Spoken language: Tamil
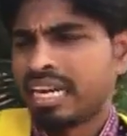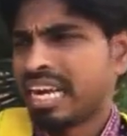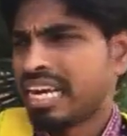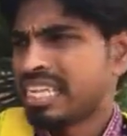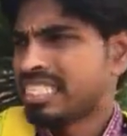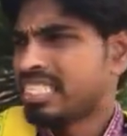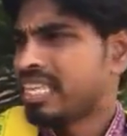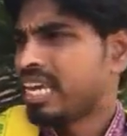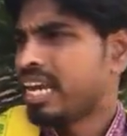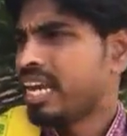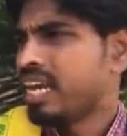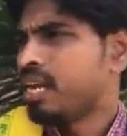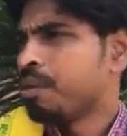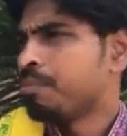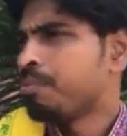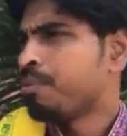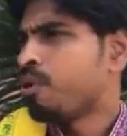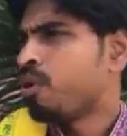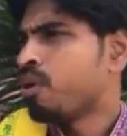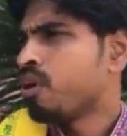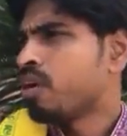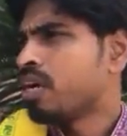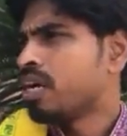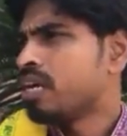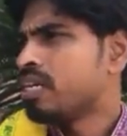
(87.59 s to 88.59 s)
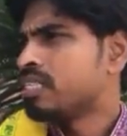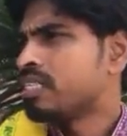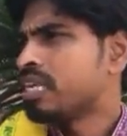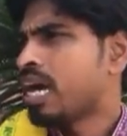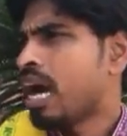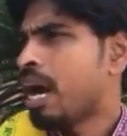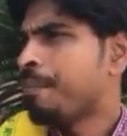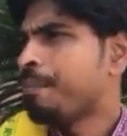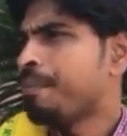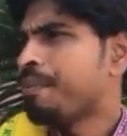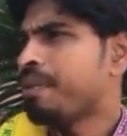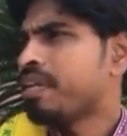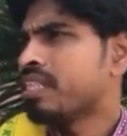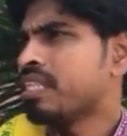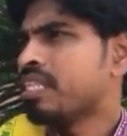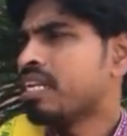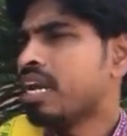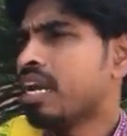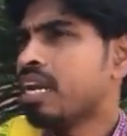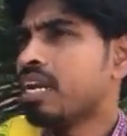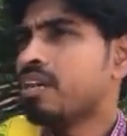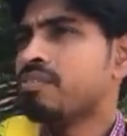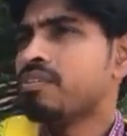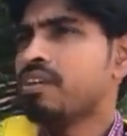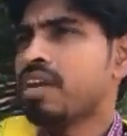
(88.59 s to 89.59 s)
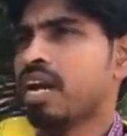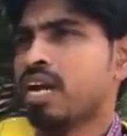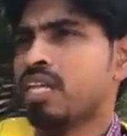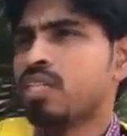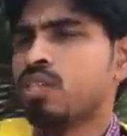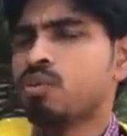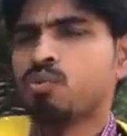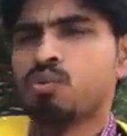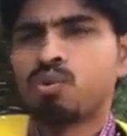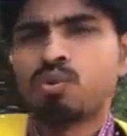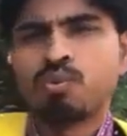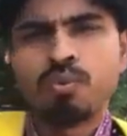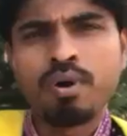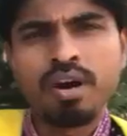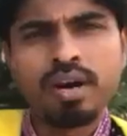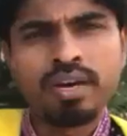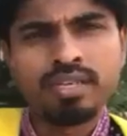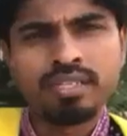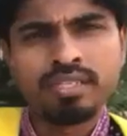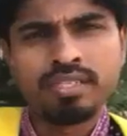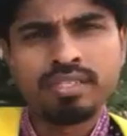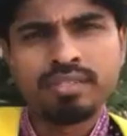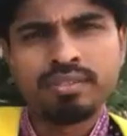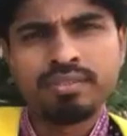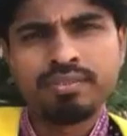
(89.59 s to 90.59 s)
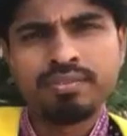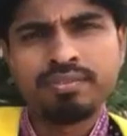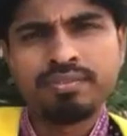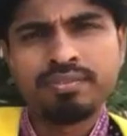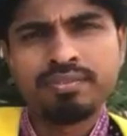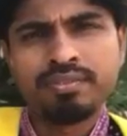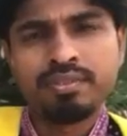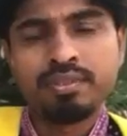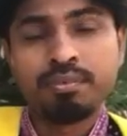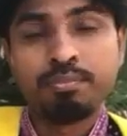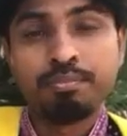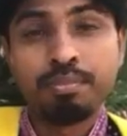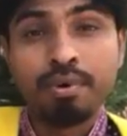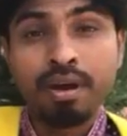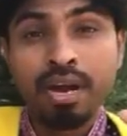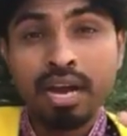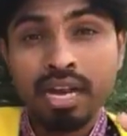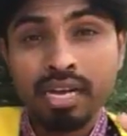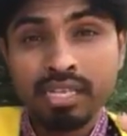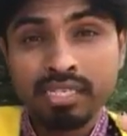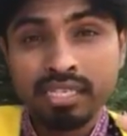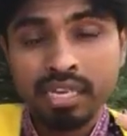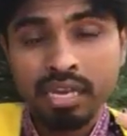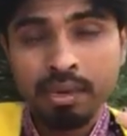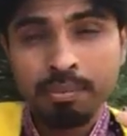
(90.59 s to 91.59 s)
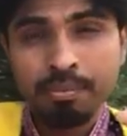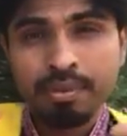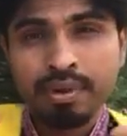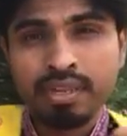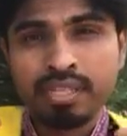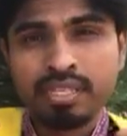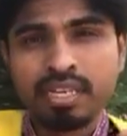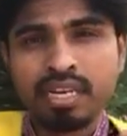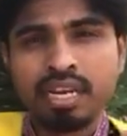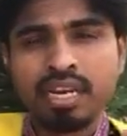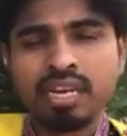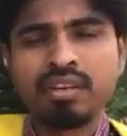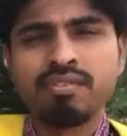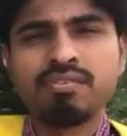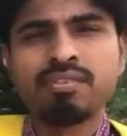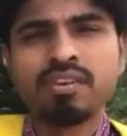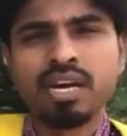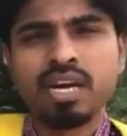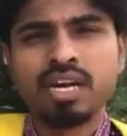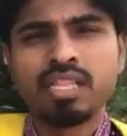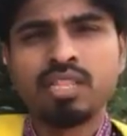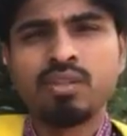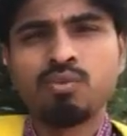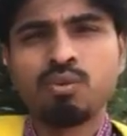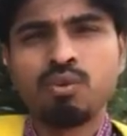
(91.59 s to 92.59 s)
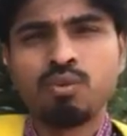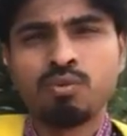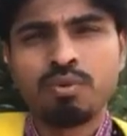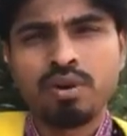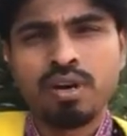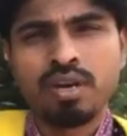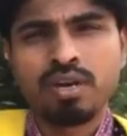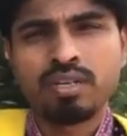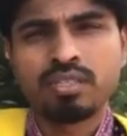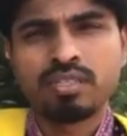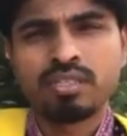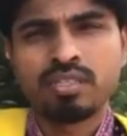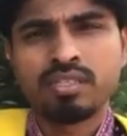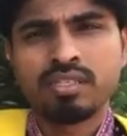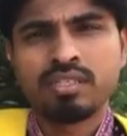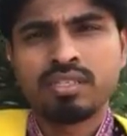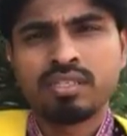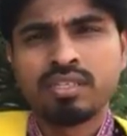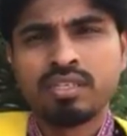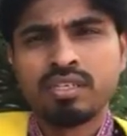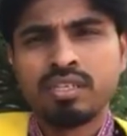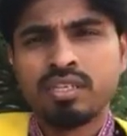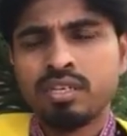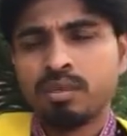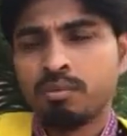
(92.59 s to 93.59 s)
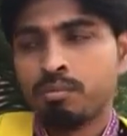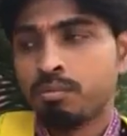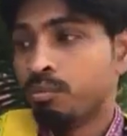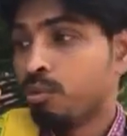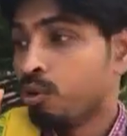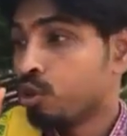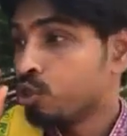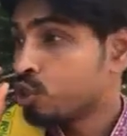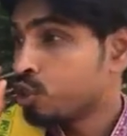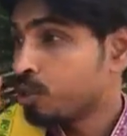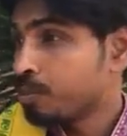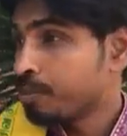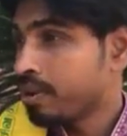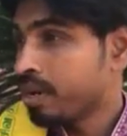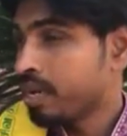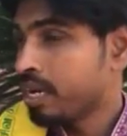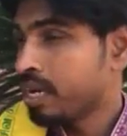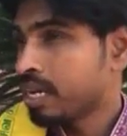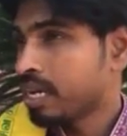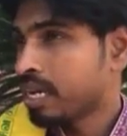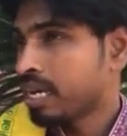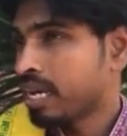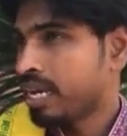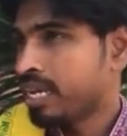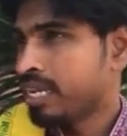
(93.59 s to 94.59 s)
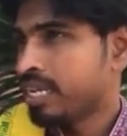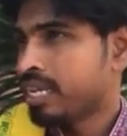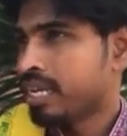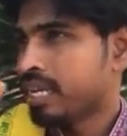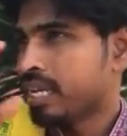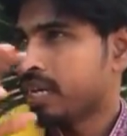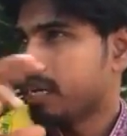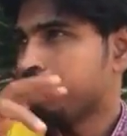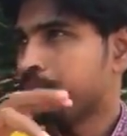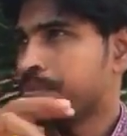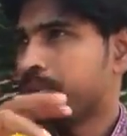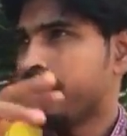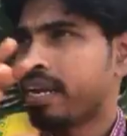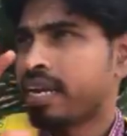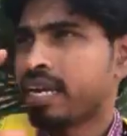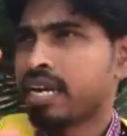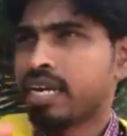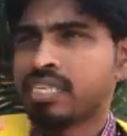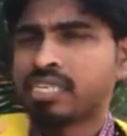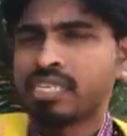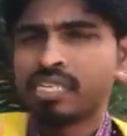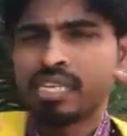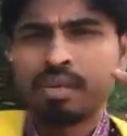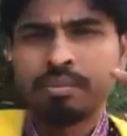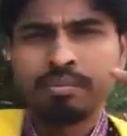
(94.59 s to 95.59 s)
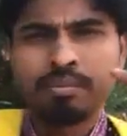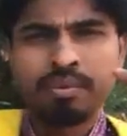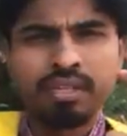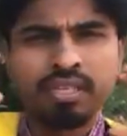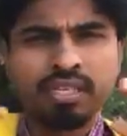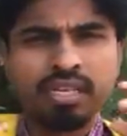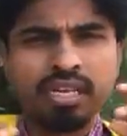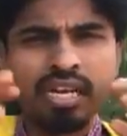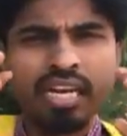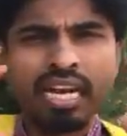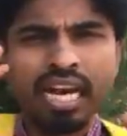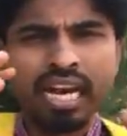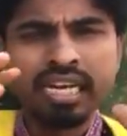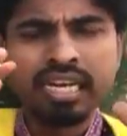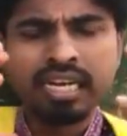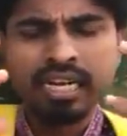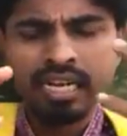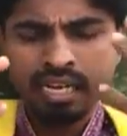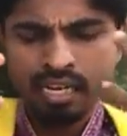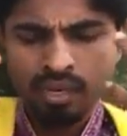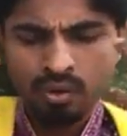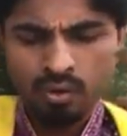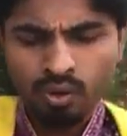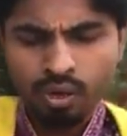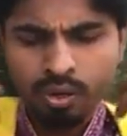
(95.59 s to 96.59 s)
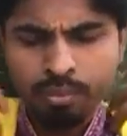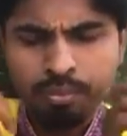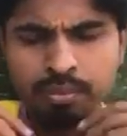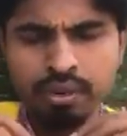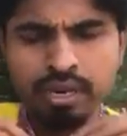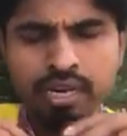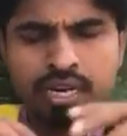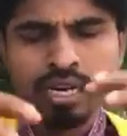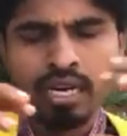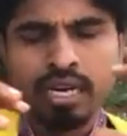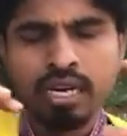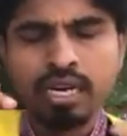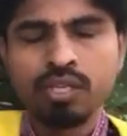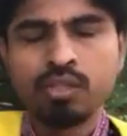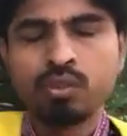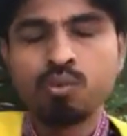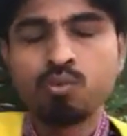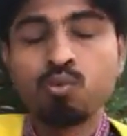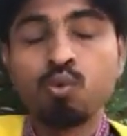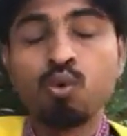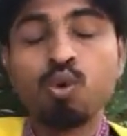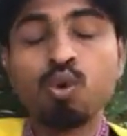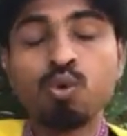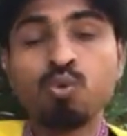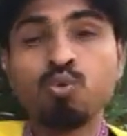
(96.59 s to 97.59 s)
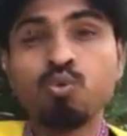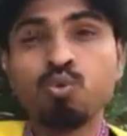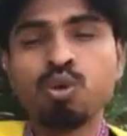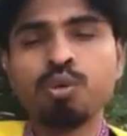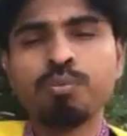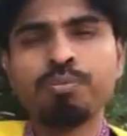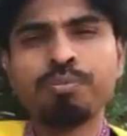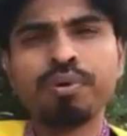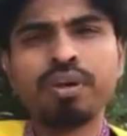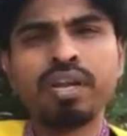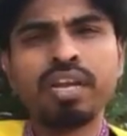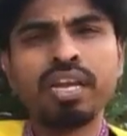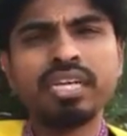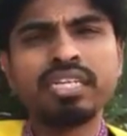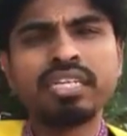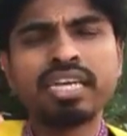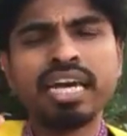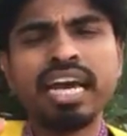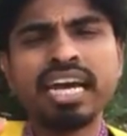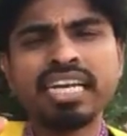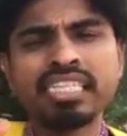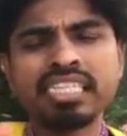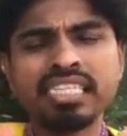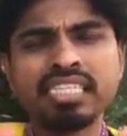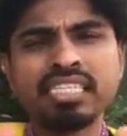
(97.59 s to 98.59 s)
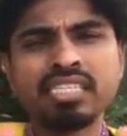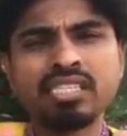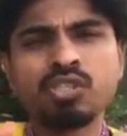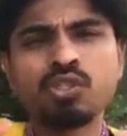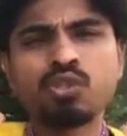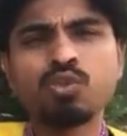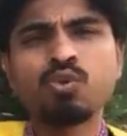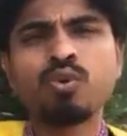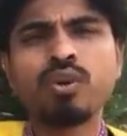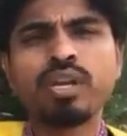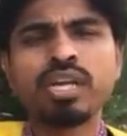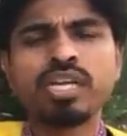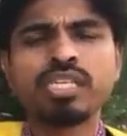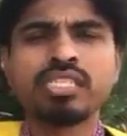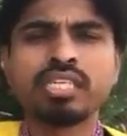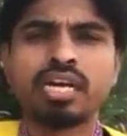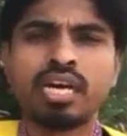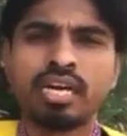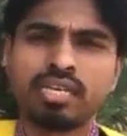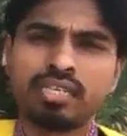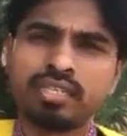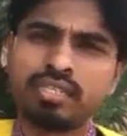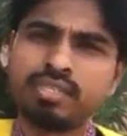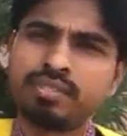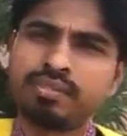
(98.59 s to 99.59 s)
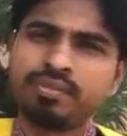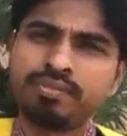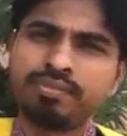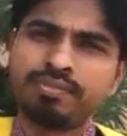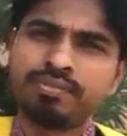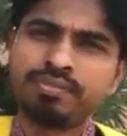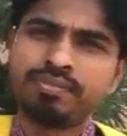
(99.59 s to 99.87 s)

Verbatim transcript: ரசாயன பொருட்களை சாப்பிட்றதுனால வியாதி உருவாகுது பால் சாப்பிட்றதுனால வியாதி உருவாகுது மோசமான காய்கறிகள் பழங்கள் சாப்பிட்றதுனால அங்கங்கே உடம்புல என்ன ஆகுது உள் உறுப்புகளில் டாக்ஸின்ஸ் ஸ்டோரேஜ் ஆகுது